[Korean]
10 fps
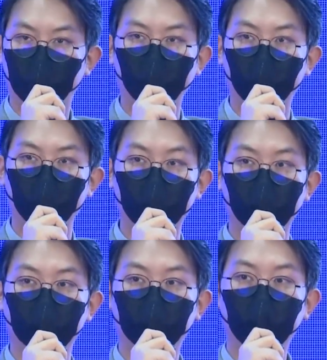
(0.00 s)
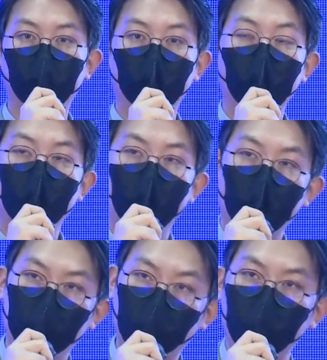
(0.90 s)
강조하고 있어요.
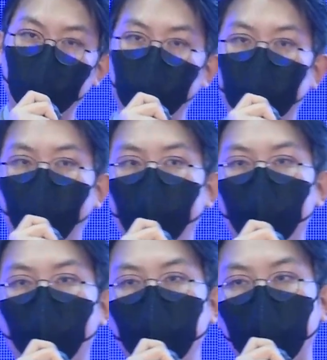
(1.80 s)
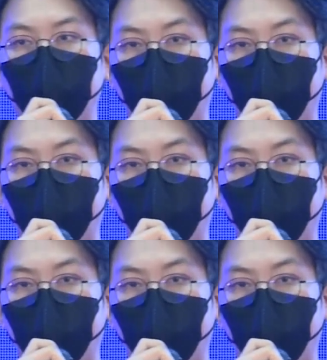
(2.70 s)
실제 소유권자